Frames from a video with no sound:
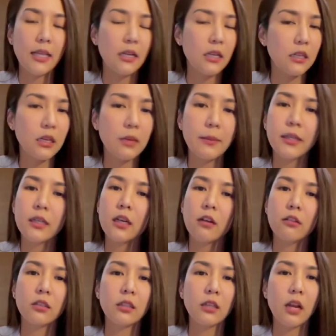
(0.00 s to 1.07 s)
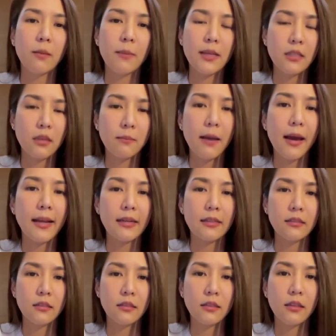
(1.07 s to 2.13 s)
เซ็นต์เลย ไม่เคยเอาเงินเราแม้สักบาท
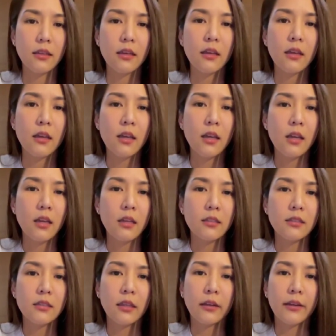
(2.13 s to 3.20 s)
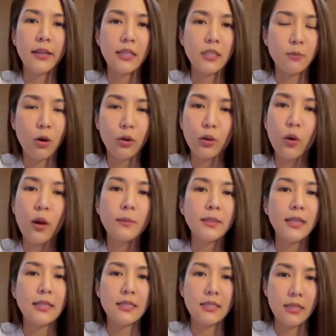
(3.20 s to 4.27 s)
เลย จันก็อยากจะบอกด้วยความ
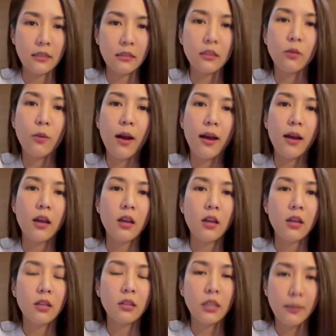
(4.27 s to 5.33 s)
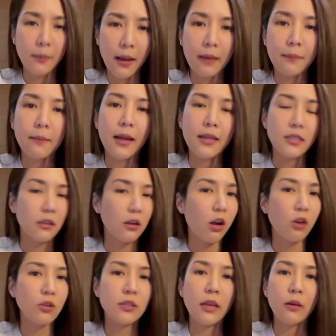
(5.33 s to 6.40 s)
สัตย์จริงเลยว่า ที่ผ่านมา จันก็
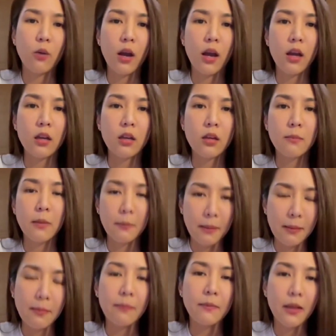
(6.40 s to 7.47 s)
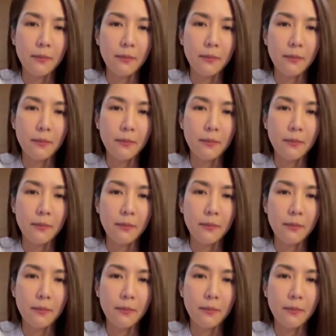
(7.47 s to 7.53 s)
เข้าใจว่ามันเป็นแบบ